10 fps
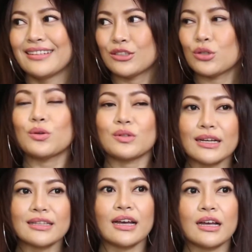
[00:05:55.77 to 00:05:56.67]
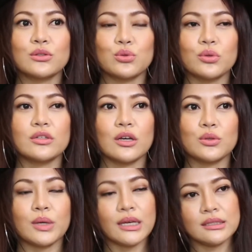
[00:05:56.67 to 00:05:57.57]
就有让大家注意到
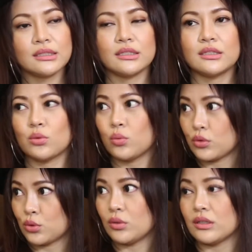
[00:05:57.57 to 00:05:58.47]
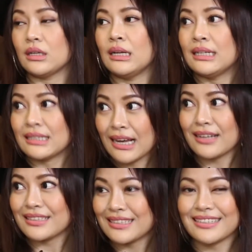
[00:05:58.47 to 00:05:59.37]
说，哎，其实我除了
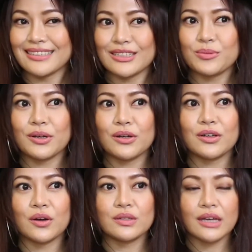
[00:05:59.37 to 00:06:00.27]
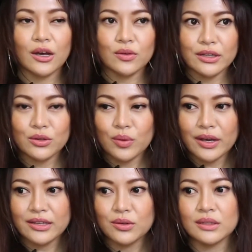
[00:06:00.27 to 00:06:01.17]
唱情歌飙高音，还有另
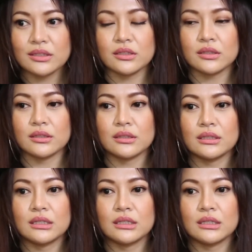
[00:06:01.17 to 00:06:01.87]
外一块，其实，